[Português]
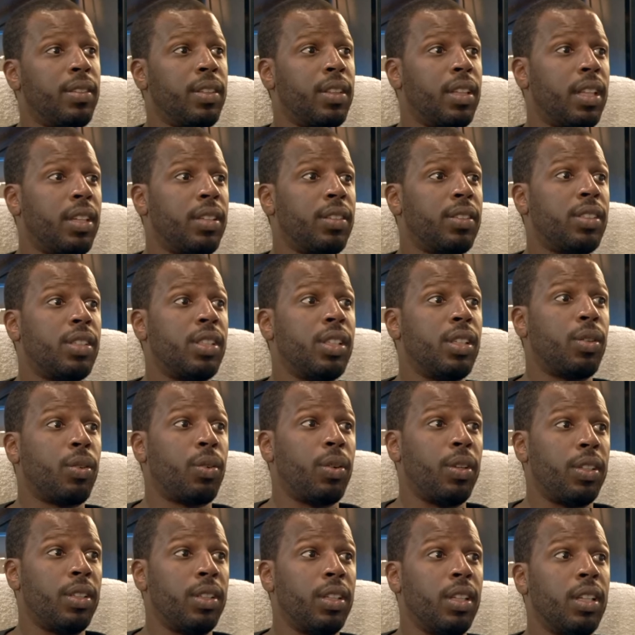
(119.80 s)

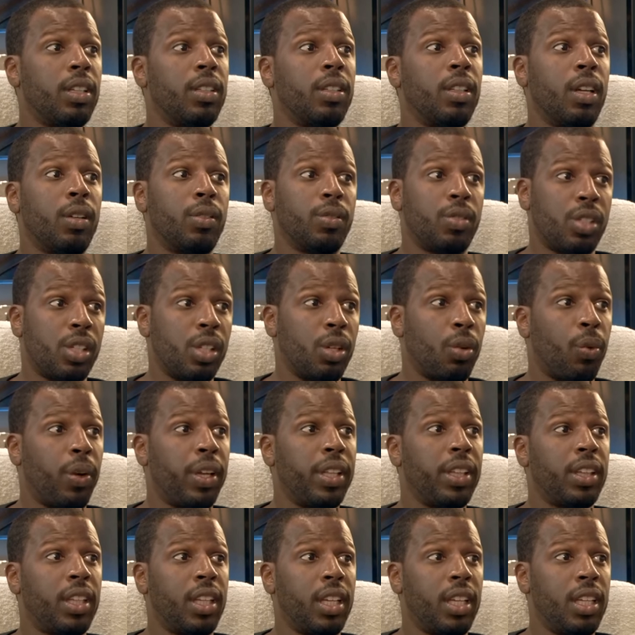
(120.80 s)
60. Cinco, não,
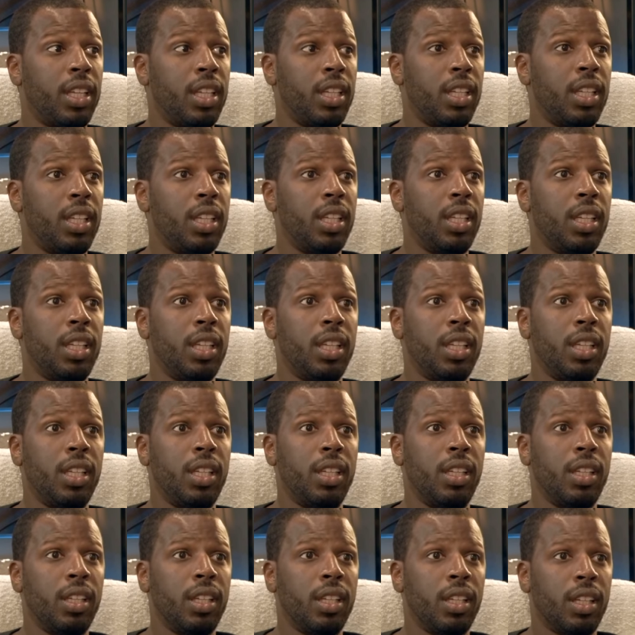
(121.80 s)
50
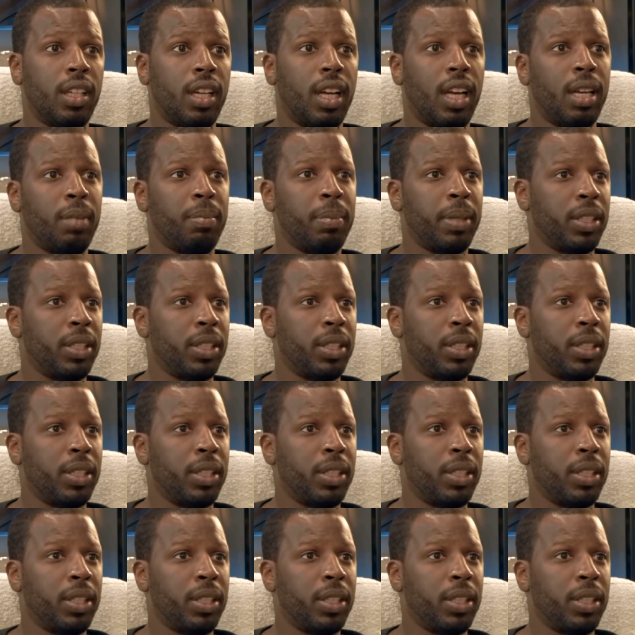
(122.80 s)
e. Ai, mãe,